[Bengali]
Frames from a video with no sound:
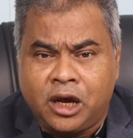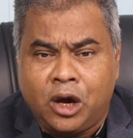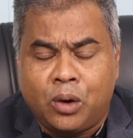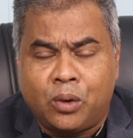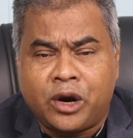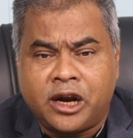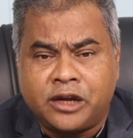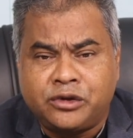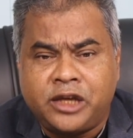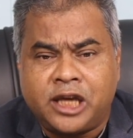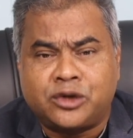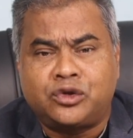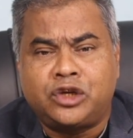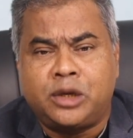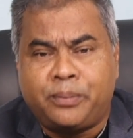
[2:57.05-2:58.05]
ওনারা যদি
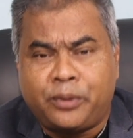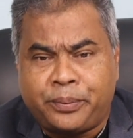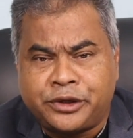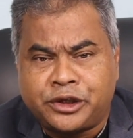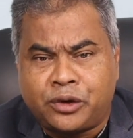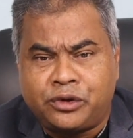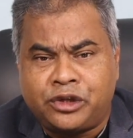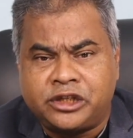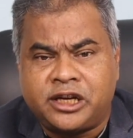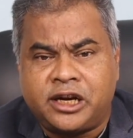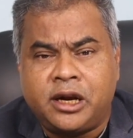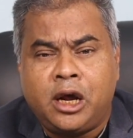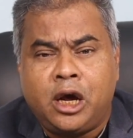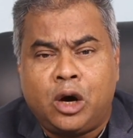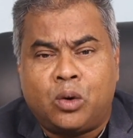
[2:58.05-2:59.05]
অ্যাসিস্ট্যান্ট প্রফেসর হতে যান
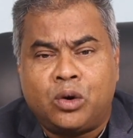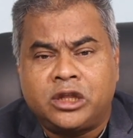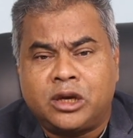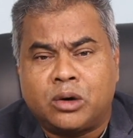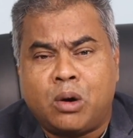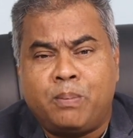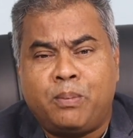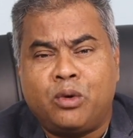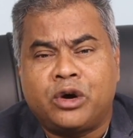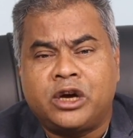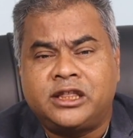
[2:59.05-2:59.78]
ওনাদের কমপক্ষে